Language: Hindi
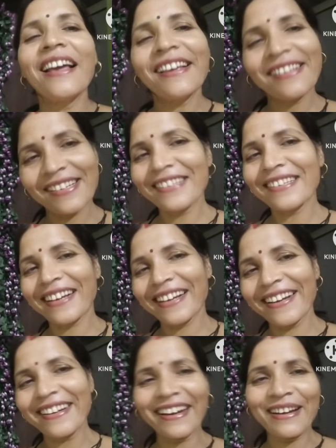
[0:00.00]
इसी से
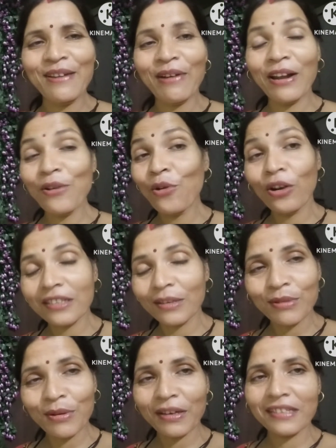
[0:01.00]
क्लीन करने वाली हूँ और
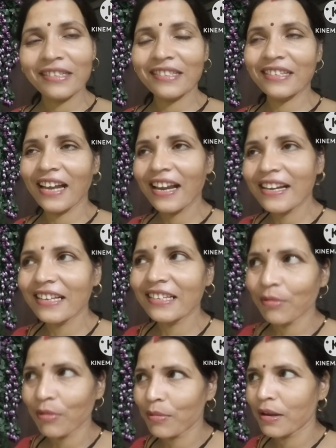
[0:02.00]
सबसे बड़ी चीज़ है कि
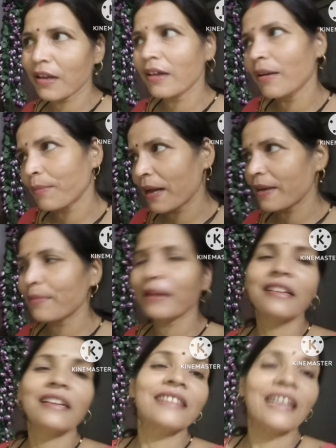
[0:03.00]
जब हमें हमारे
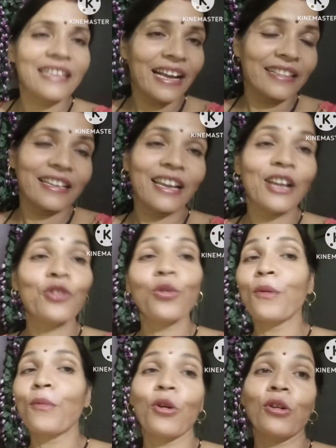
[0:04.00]
बर्तन जल जाते हैं तो
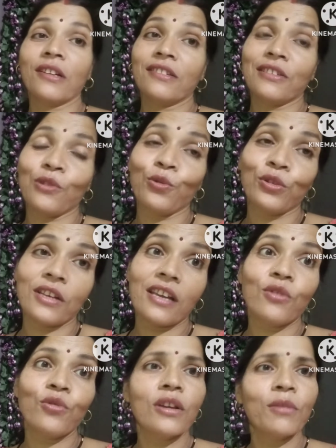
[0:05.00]
हमें बहुत टेंशन होती है
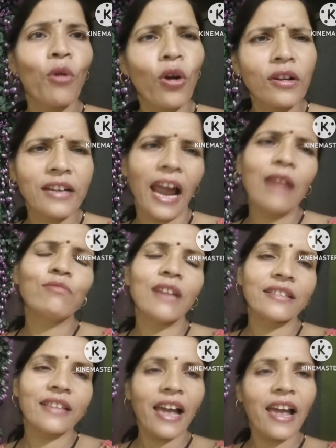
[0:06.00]
क्योंकि बहुत टाइम
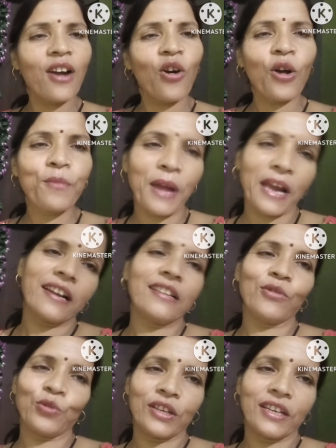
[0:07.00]
जाता है और
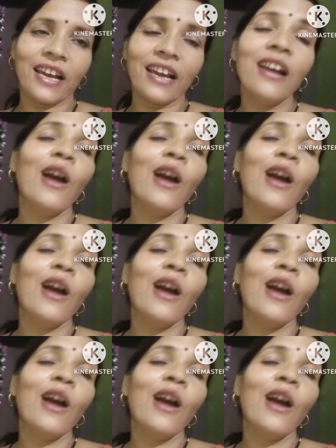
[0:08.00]
मेहनत होती है